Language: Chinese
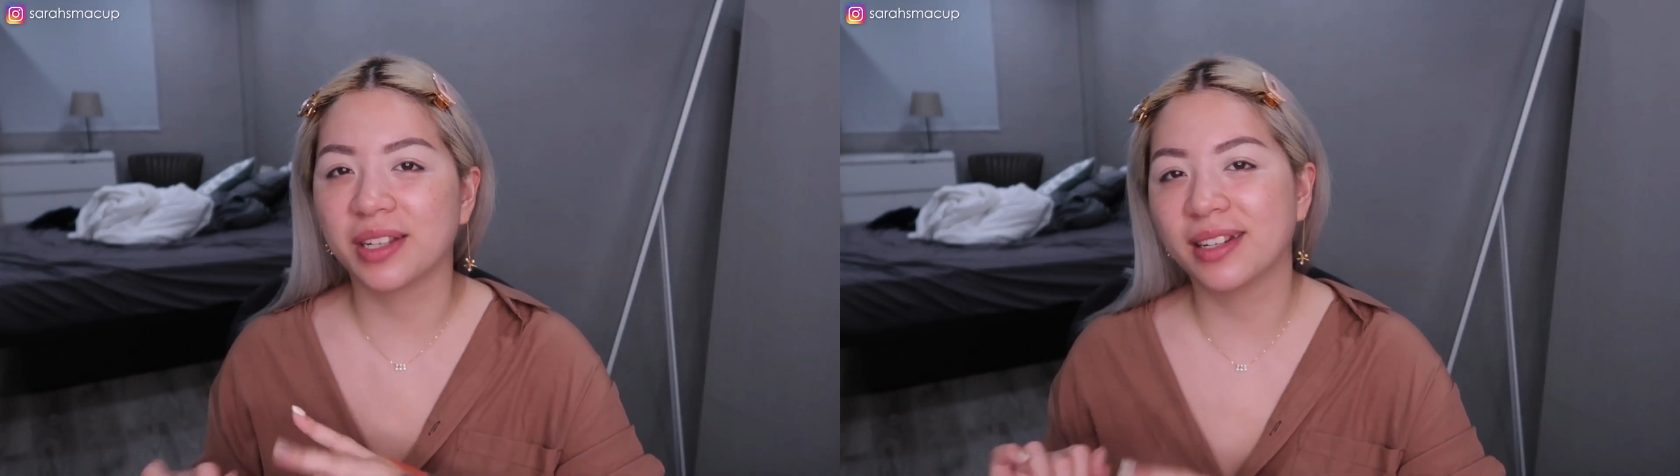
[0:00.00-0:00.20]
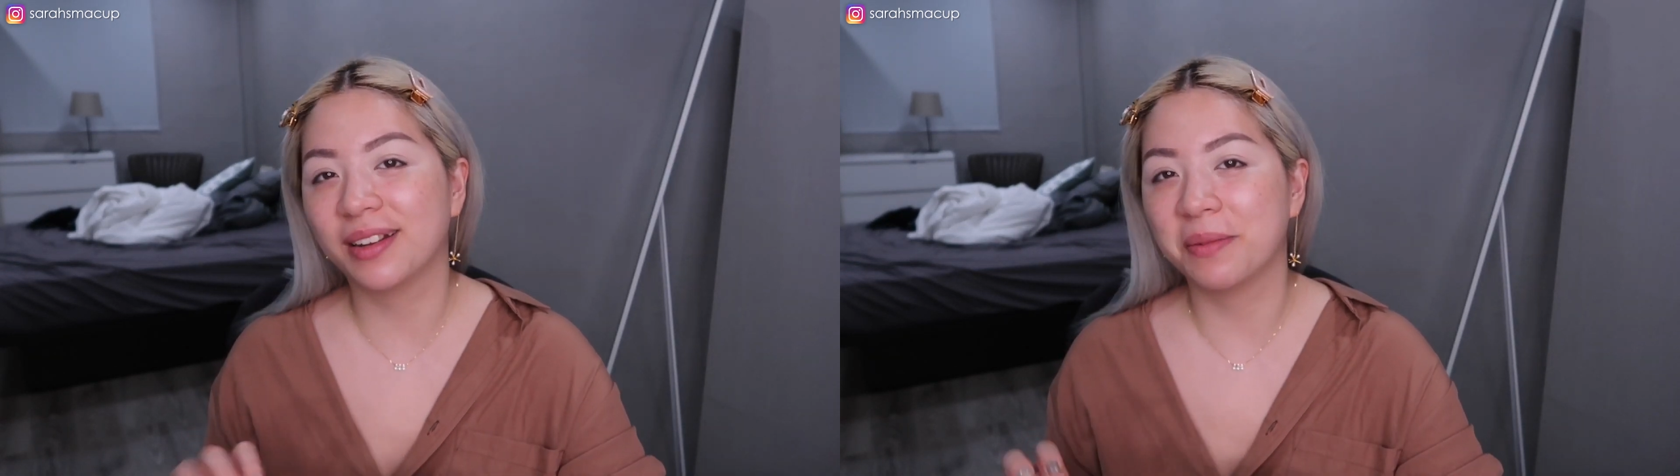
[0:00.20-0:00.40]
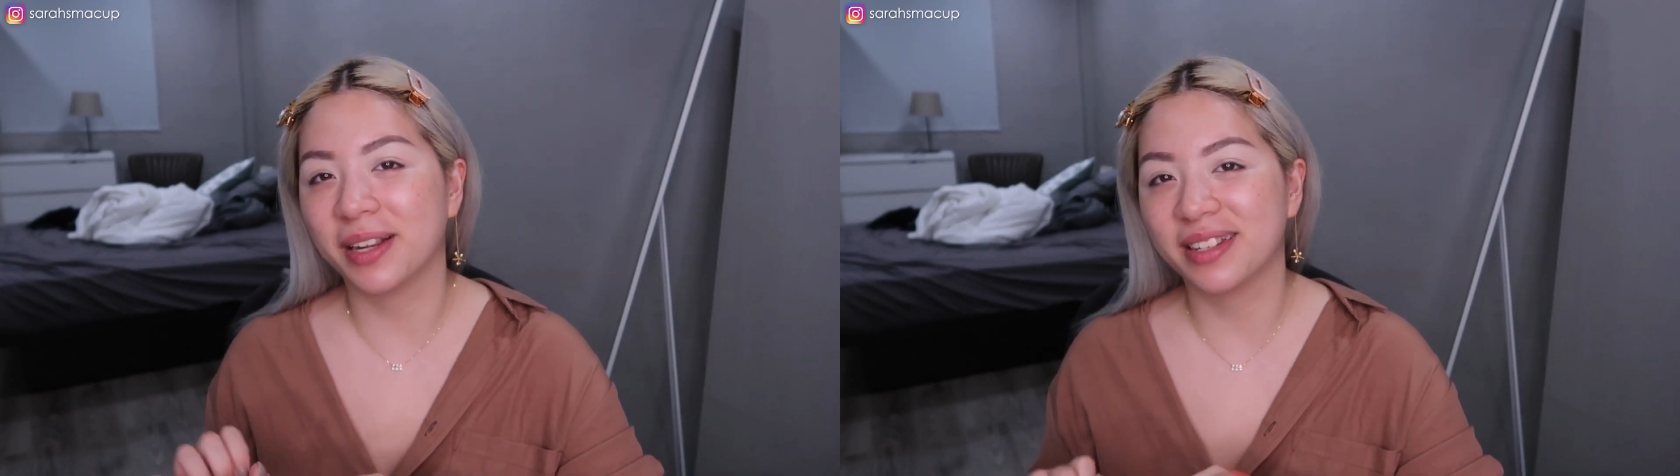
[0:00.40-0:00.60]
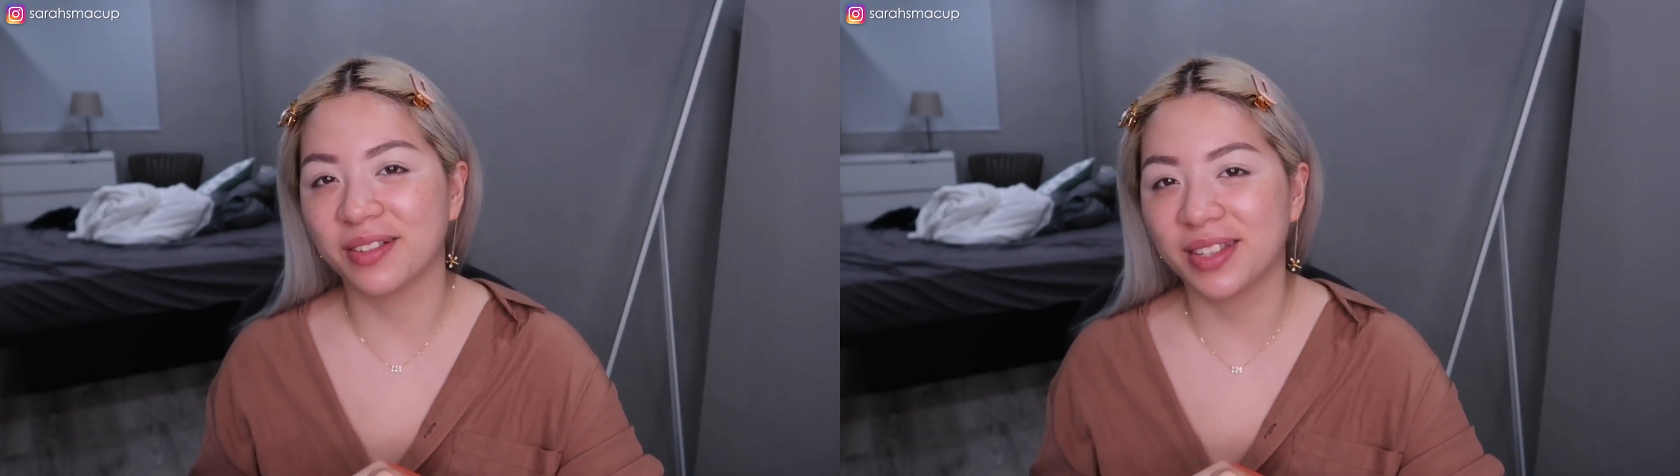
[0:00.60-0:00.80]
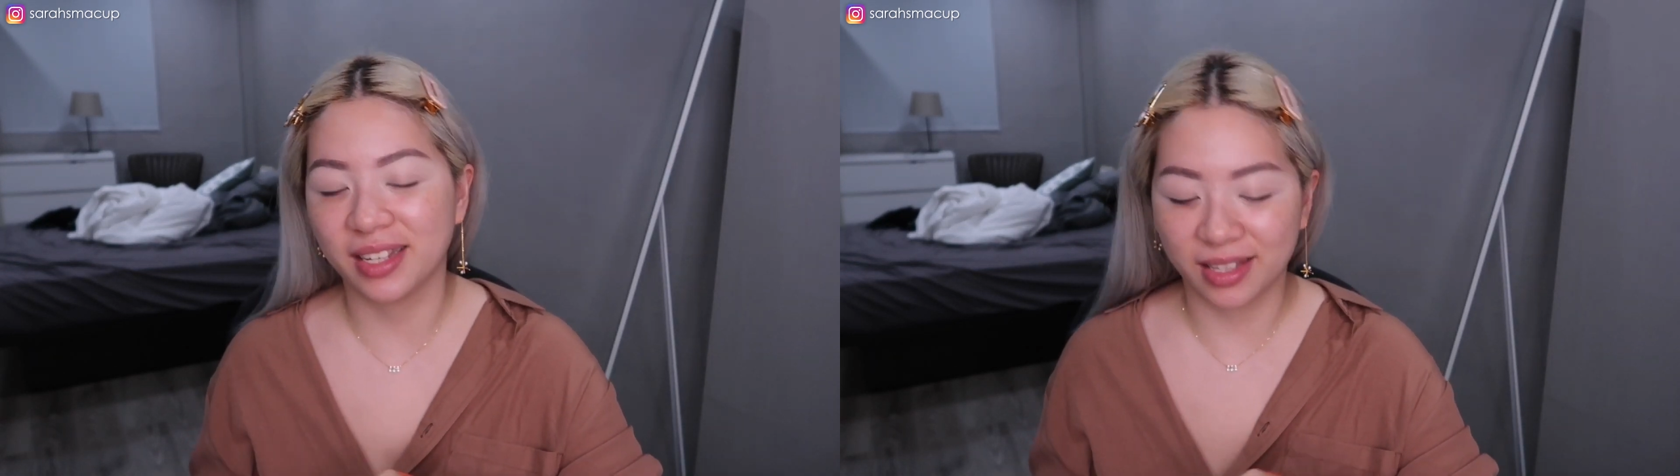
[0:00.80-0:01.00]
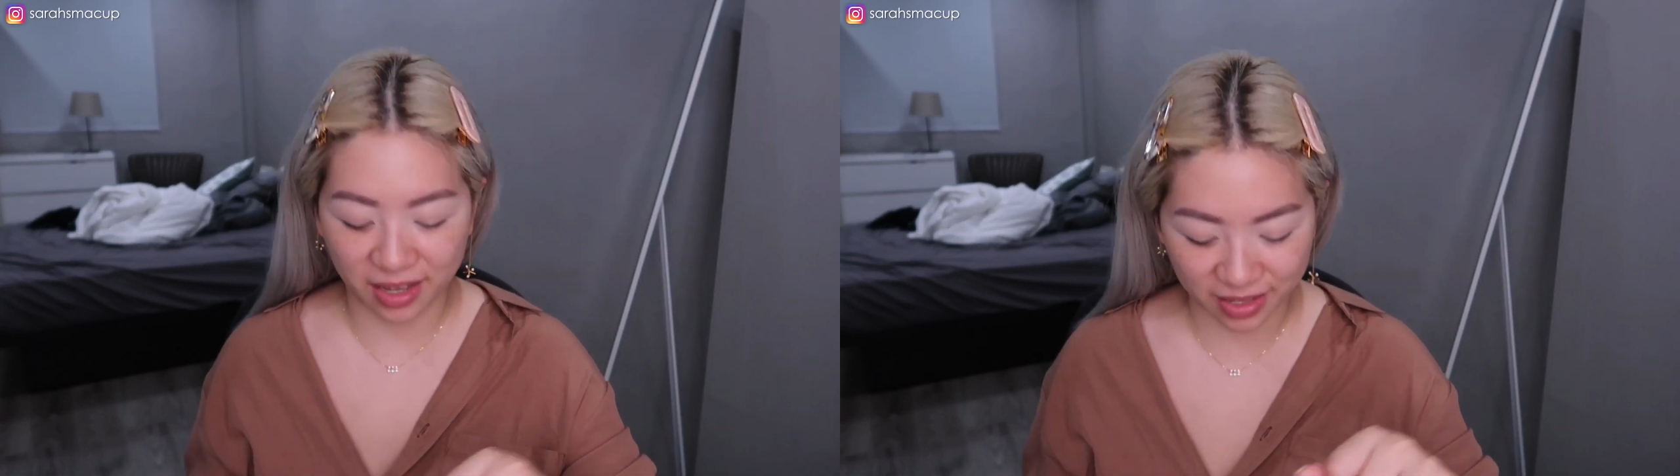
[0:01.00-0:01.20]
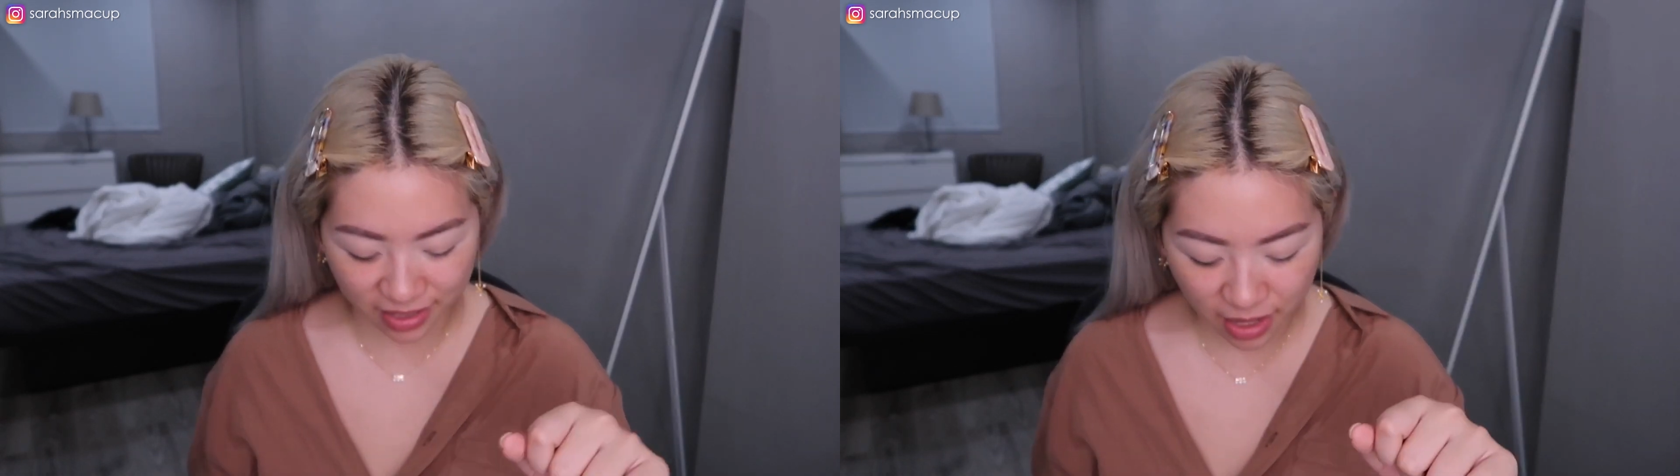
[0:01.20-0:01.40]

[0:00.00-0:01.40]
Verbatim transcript: 听到一百小姐这样子。